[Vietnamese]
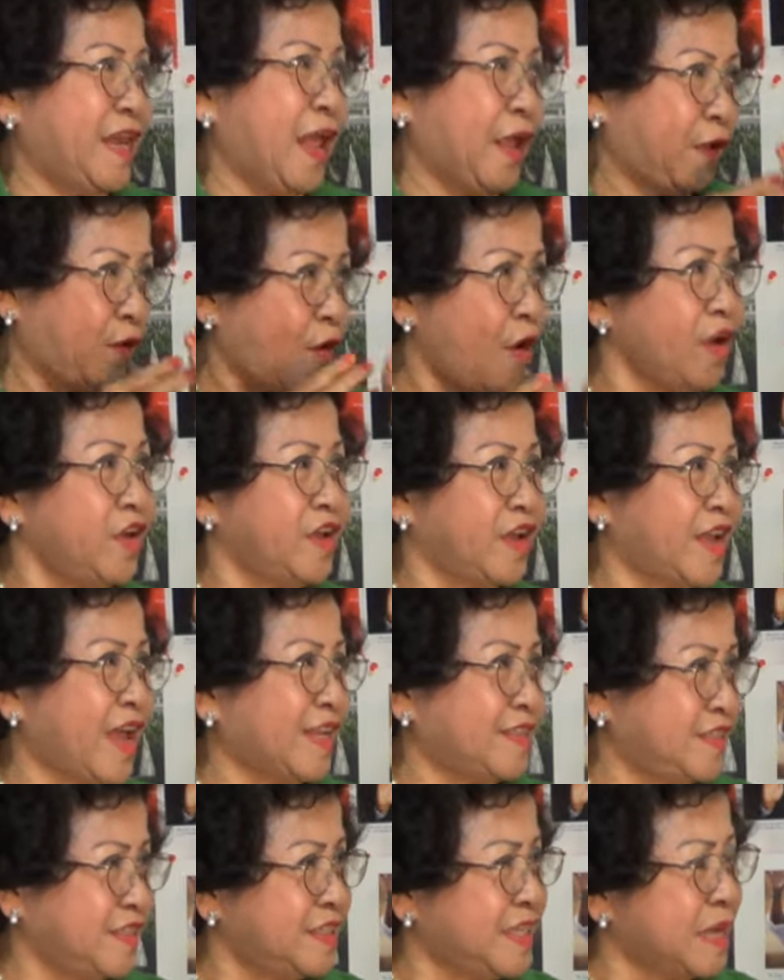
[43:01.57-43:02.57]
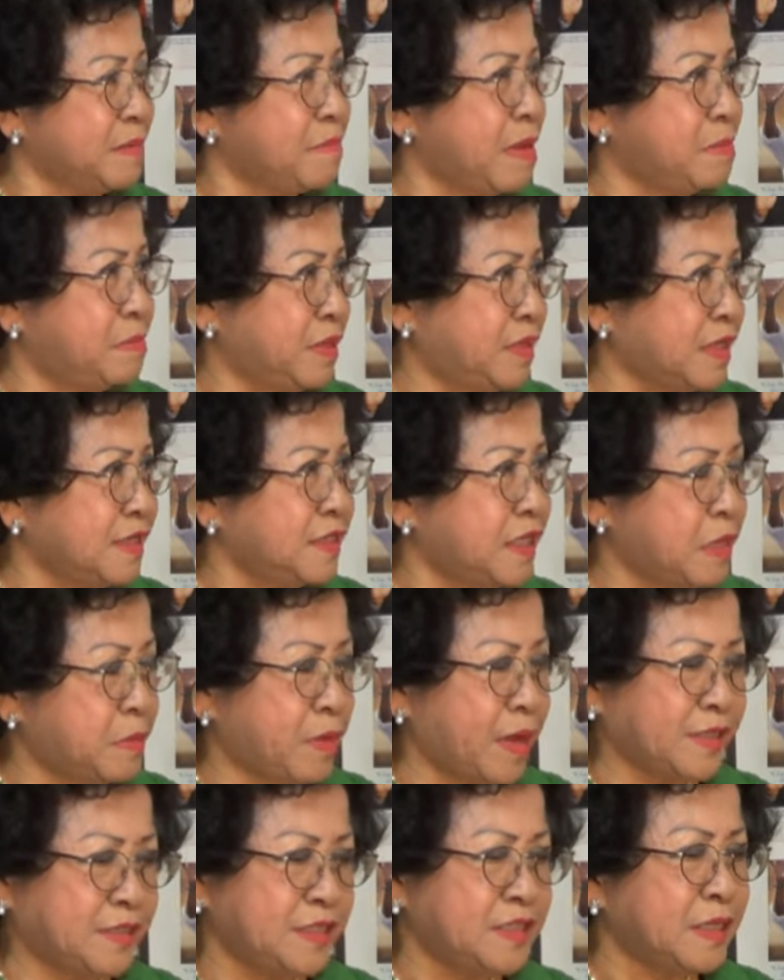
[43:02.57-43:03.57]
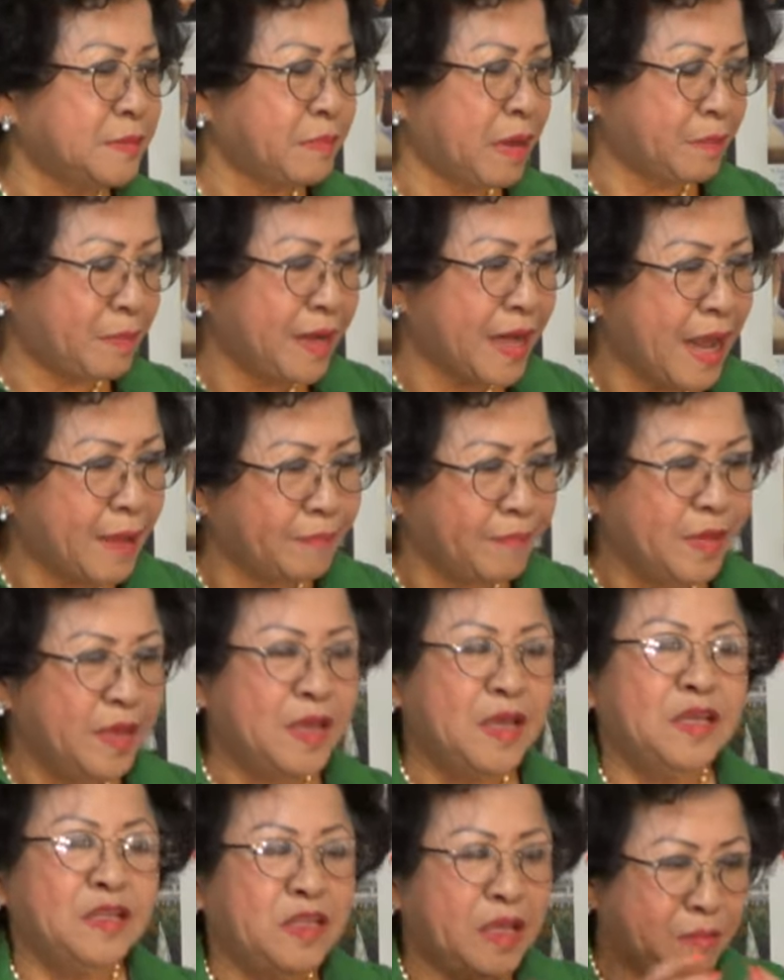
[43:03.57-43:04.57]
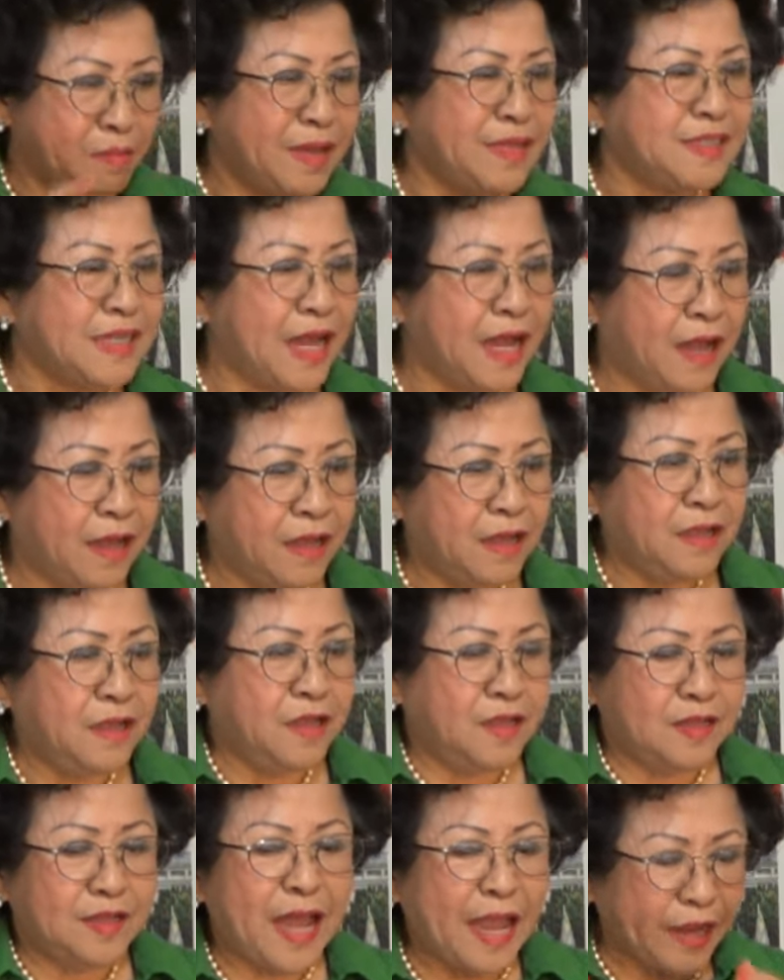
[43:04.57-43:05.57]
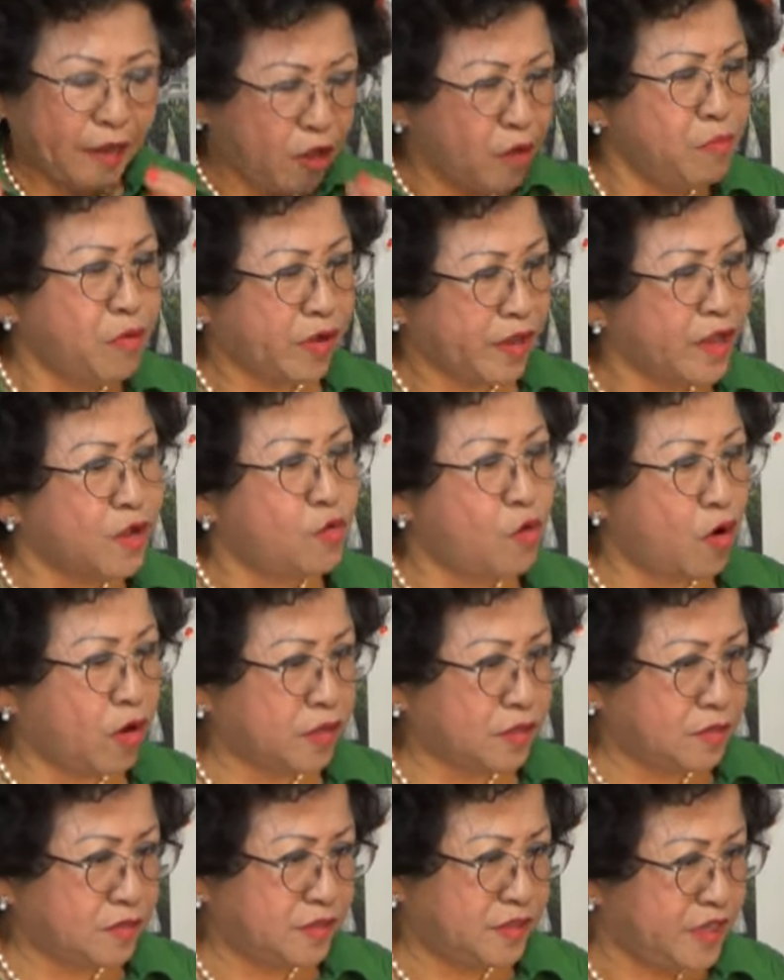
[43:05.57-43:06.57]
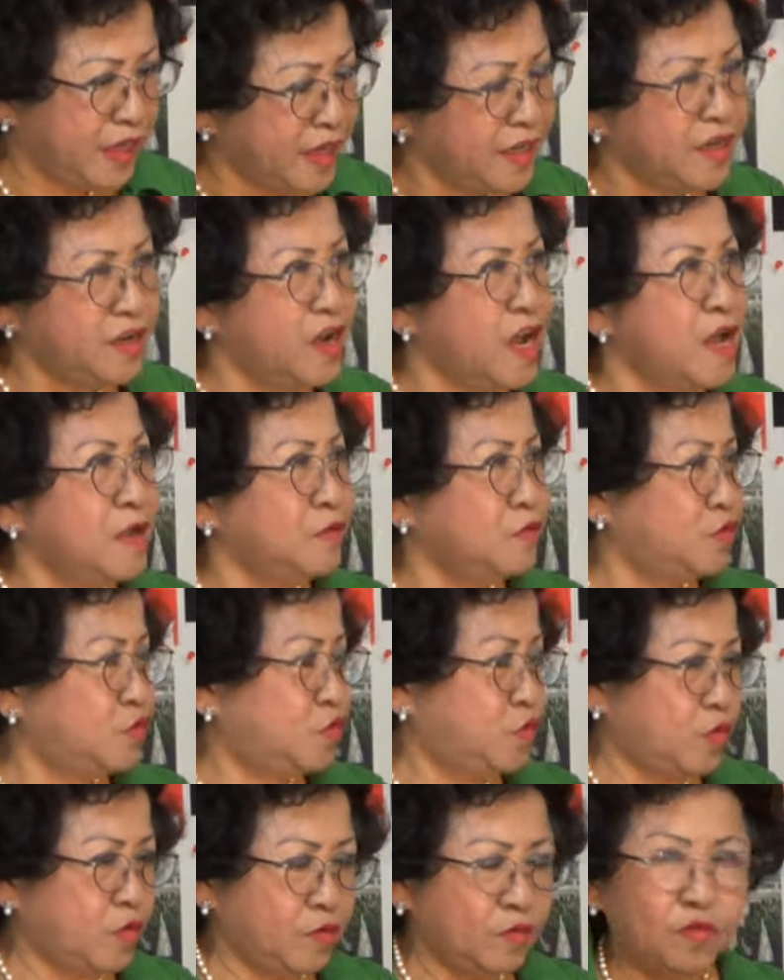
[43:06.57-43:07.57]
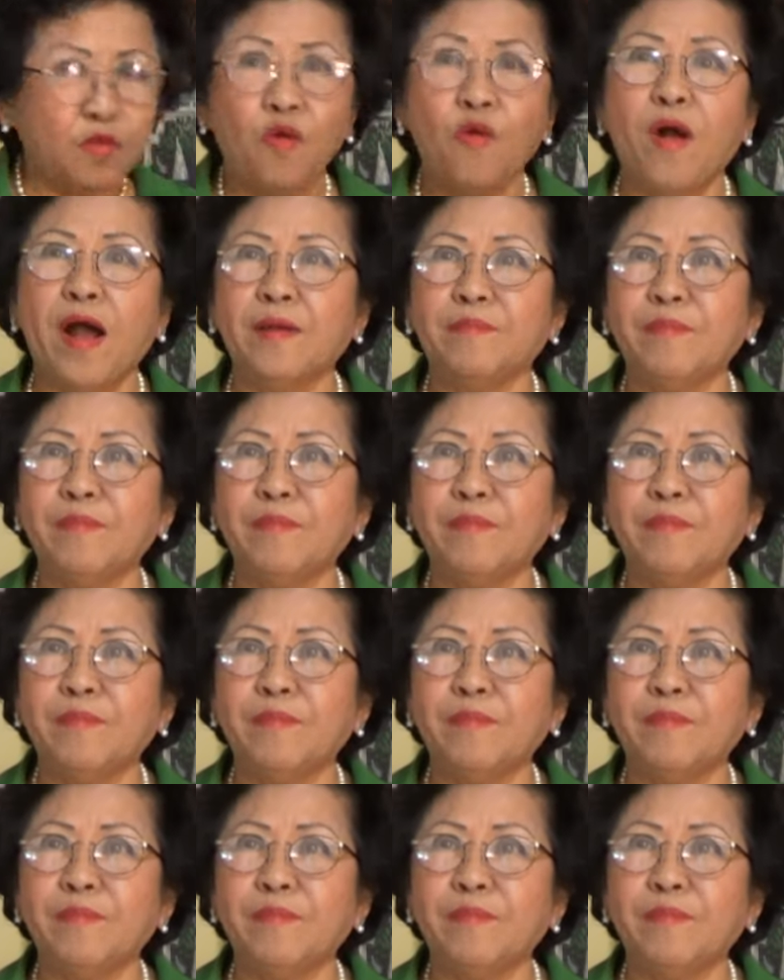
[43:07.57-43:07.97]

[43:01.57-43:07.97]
để có được ngày chín tháng ba mươi tháng tư năm một nghìn chín trăm bảy mươi lăm. Thì bây giờ lại có một cái cuộc chiến nữa hòa